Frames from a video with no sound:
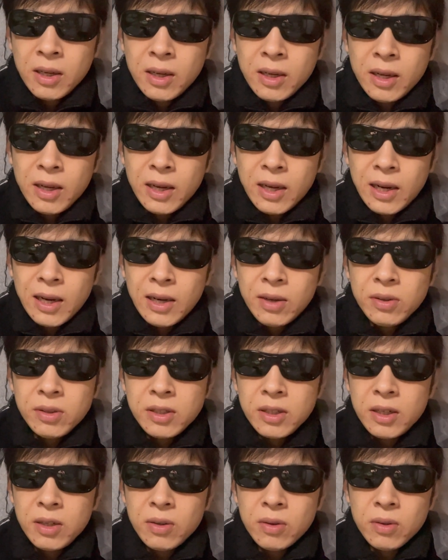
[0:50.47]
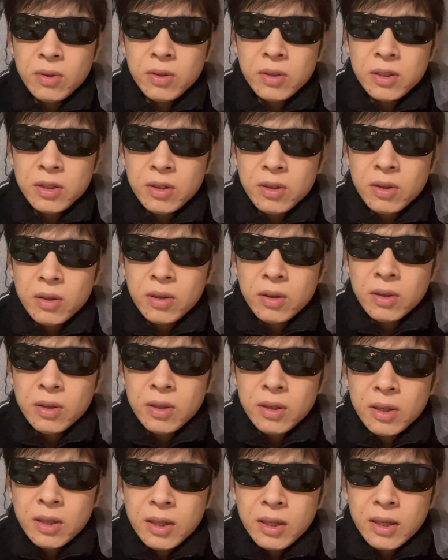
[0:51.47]
え、青汁王子の、
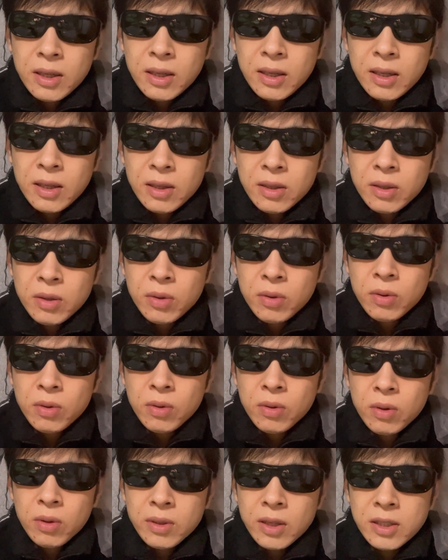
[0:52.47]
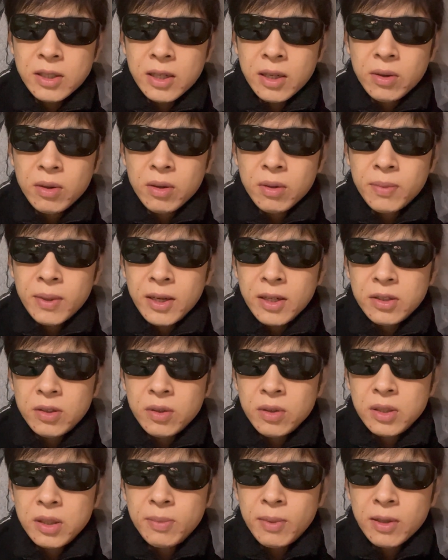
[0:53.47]
えー、競合他社を買収
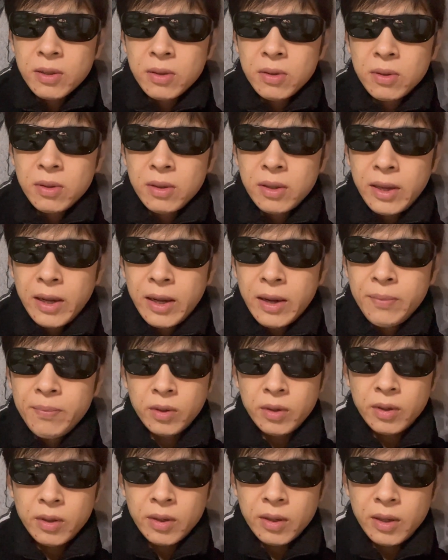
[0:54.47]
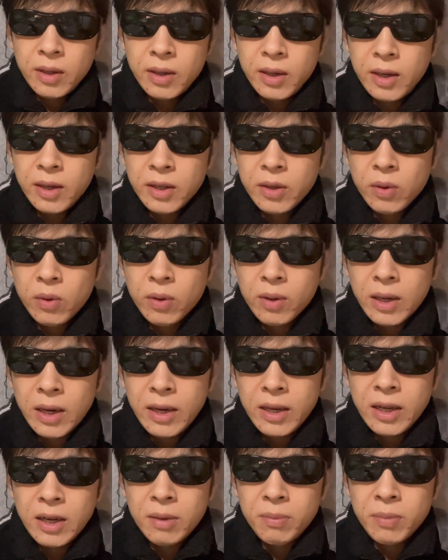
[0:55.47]
しまくって、え、業
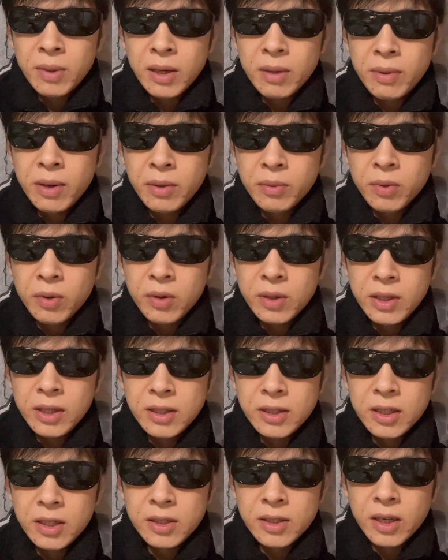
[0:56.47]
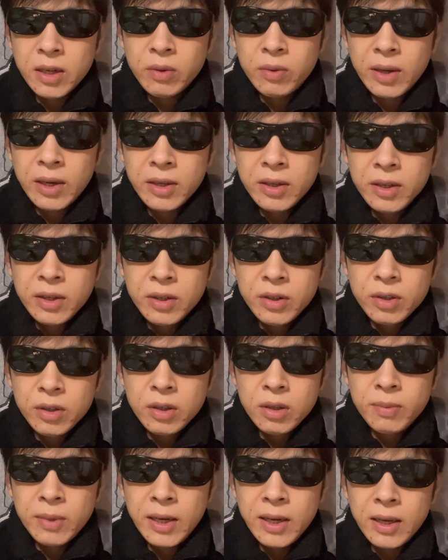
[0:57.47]
界ナンバーワンを維持したのは
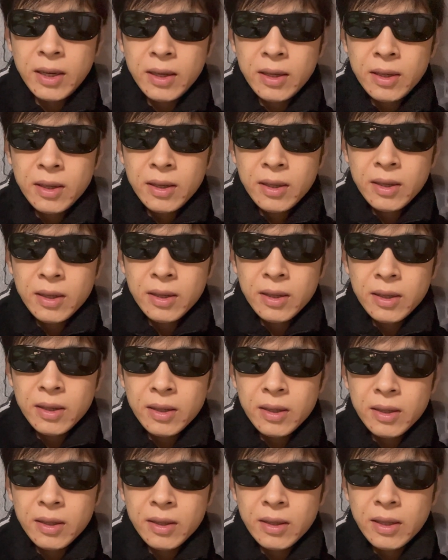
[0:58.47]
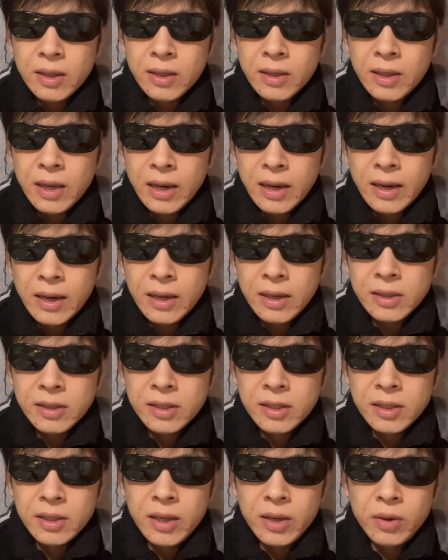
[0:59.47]
有名だから
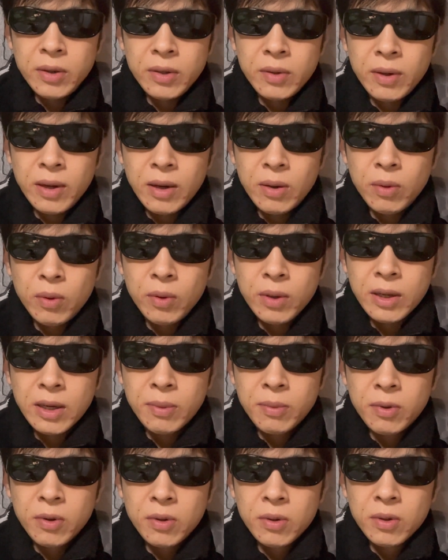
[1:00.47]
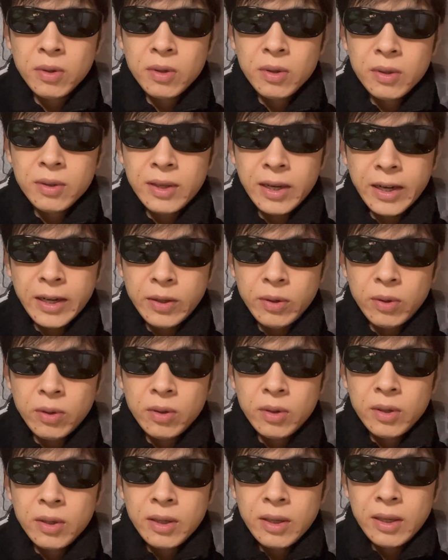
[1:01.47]
知ってる人は多いかも。だけど、
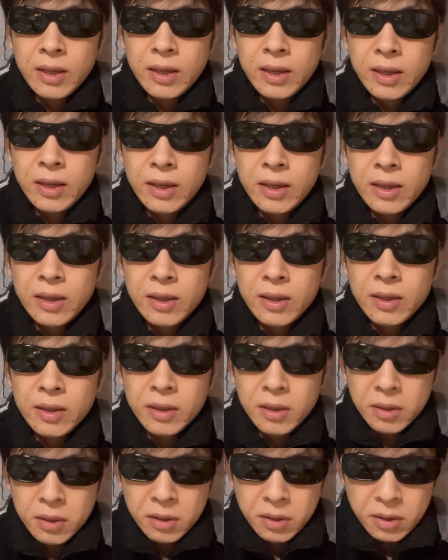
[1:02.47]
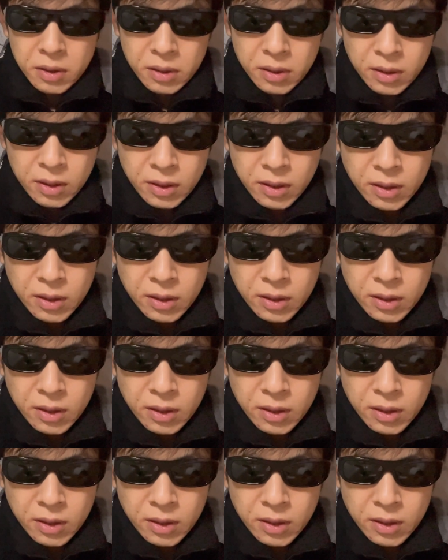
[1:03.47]
えー、